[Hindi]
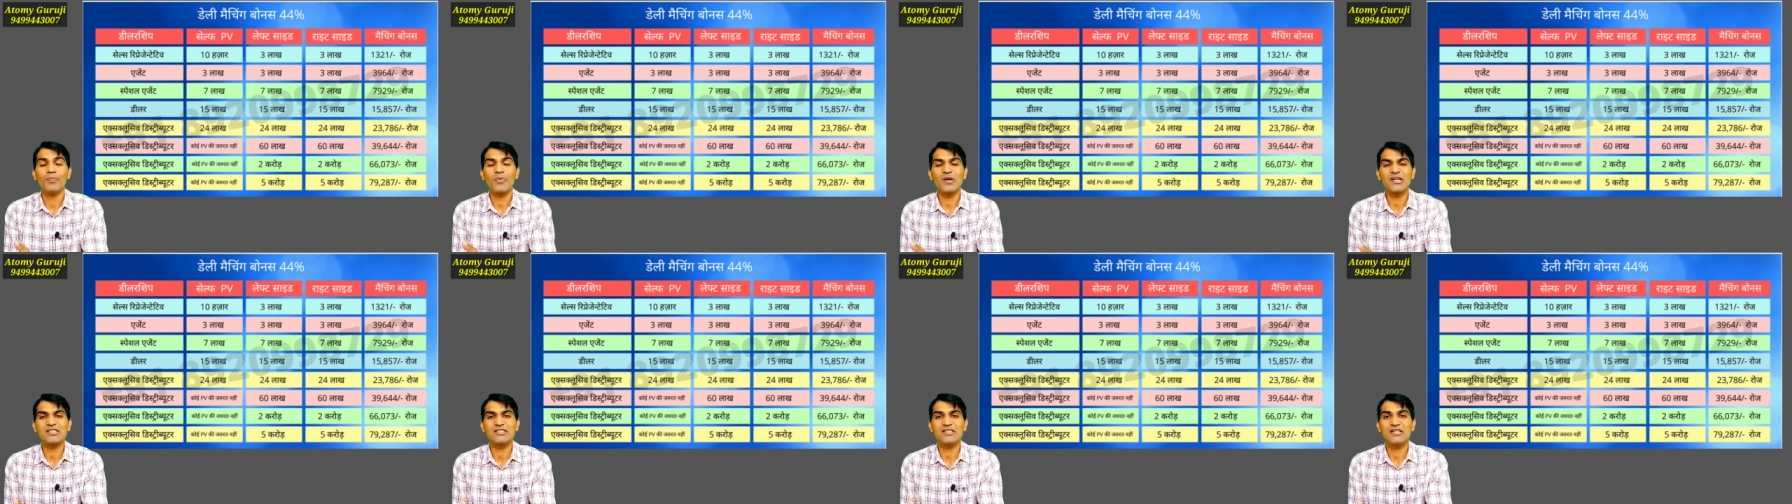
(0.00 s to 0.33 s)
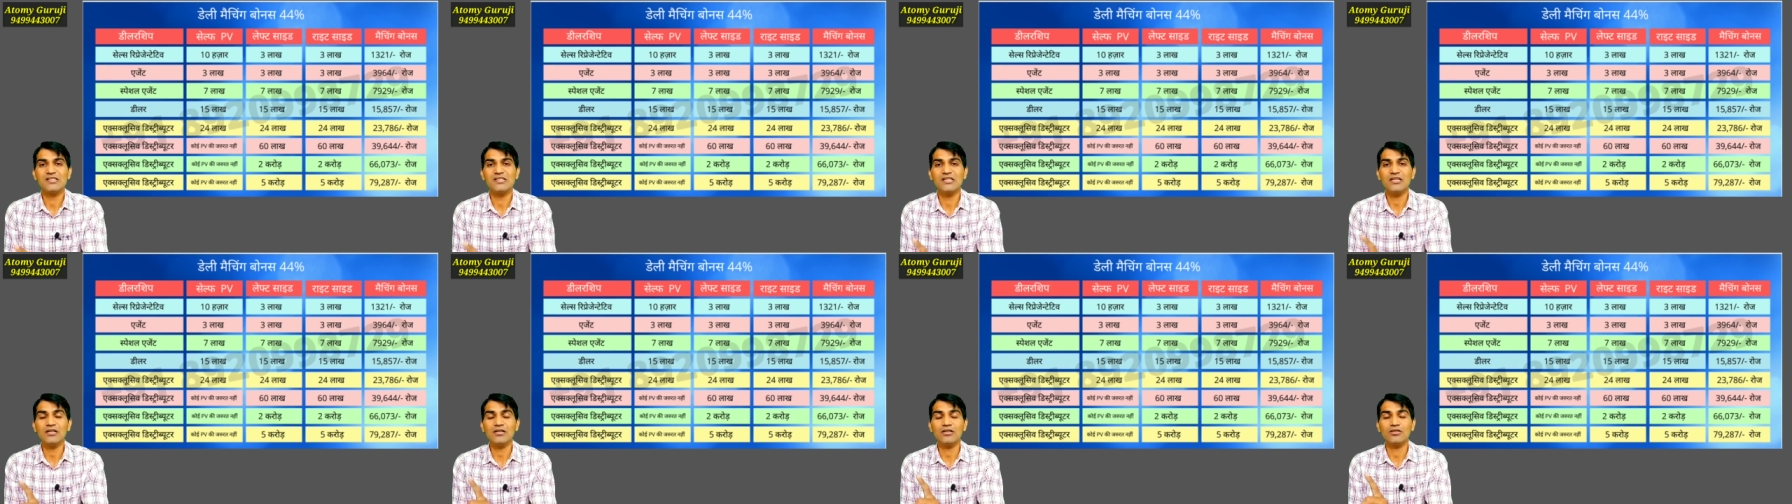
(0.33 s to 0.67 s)

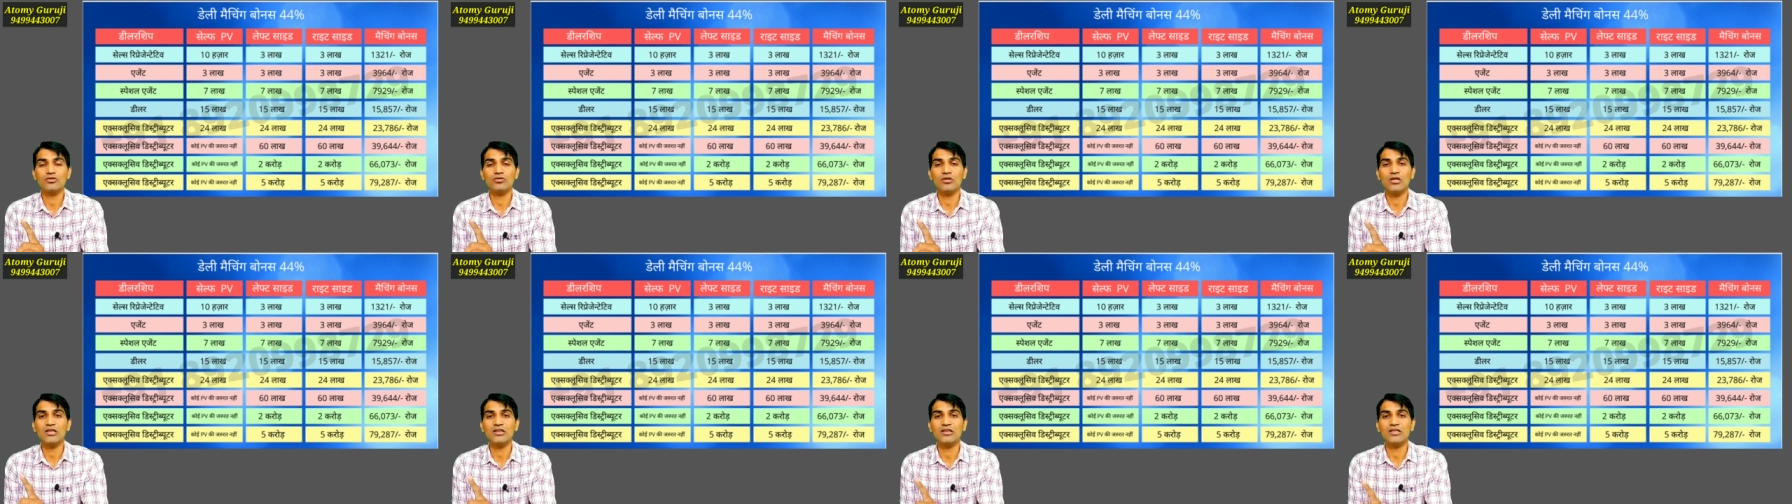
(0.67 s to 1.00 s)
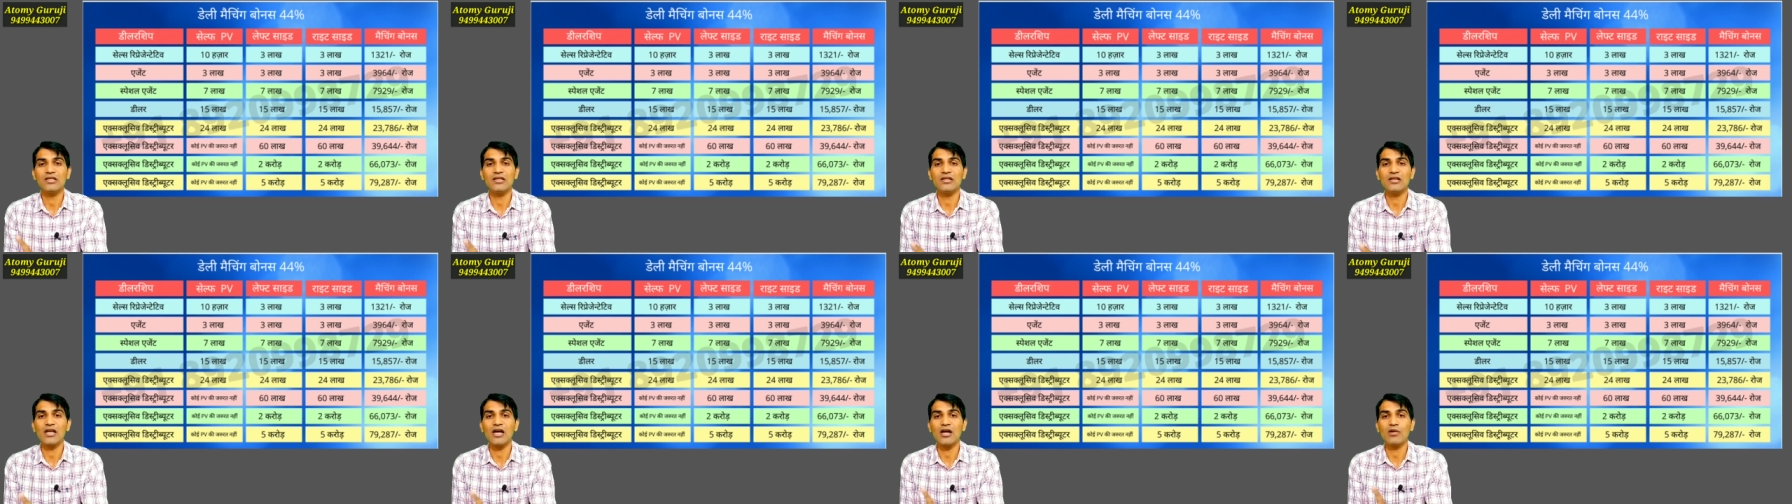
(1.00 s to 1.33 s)
परचेजिंग जो है
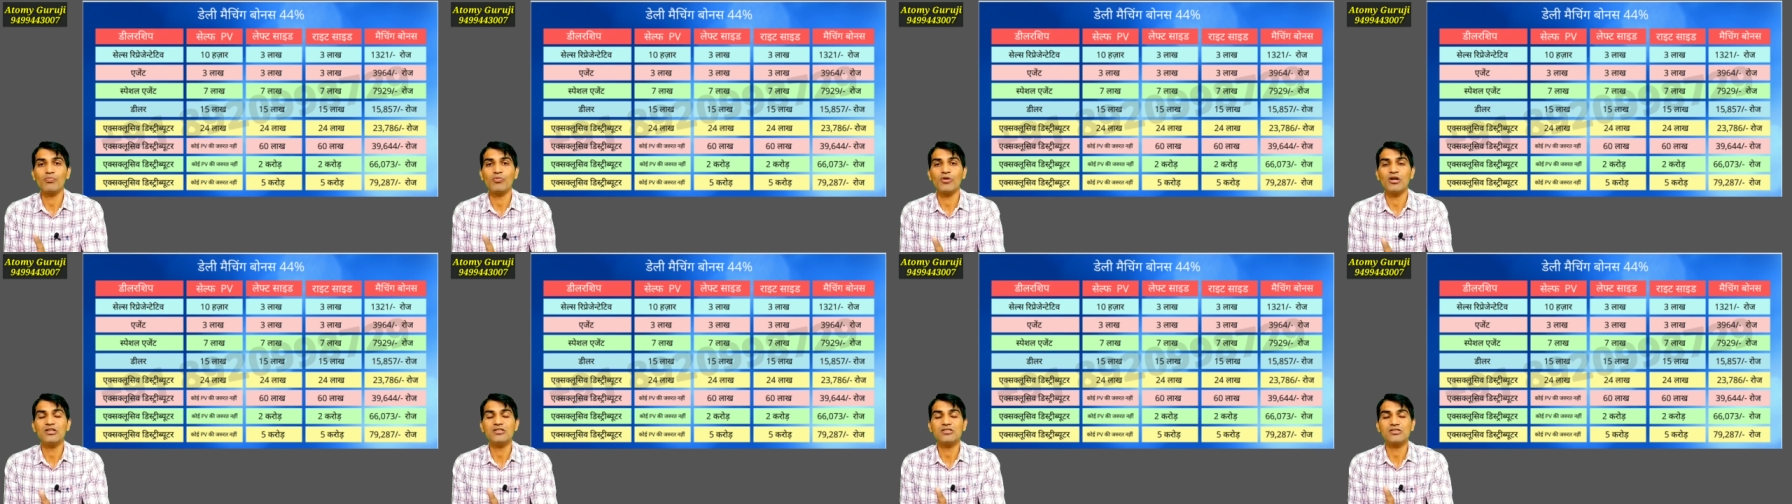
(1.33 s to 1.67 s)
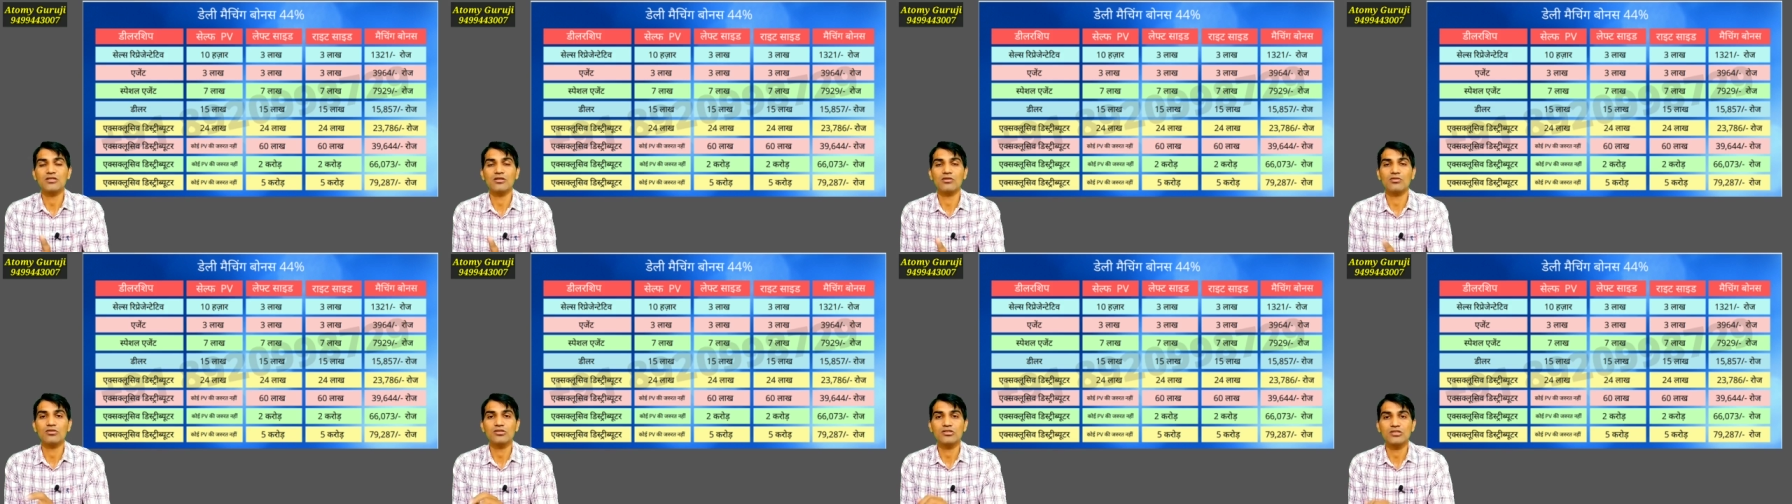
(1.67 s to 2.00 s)
तीन लाख
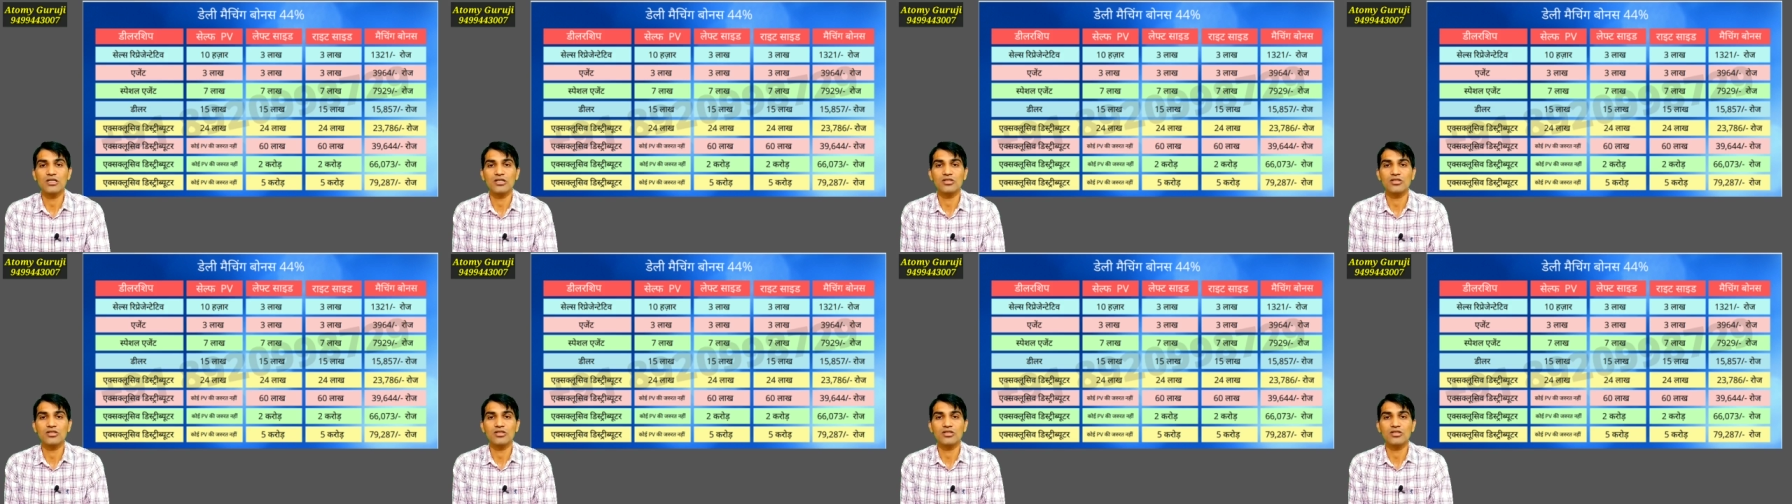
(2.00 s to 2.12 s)
पॉइंट्स क्रॉस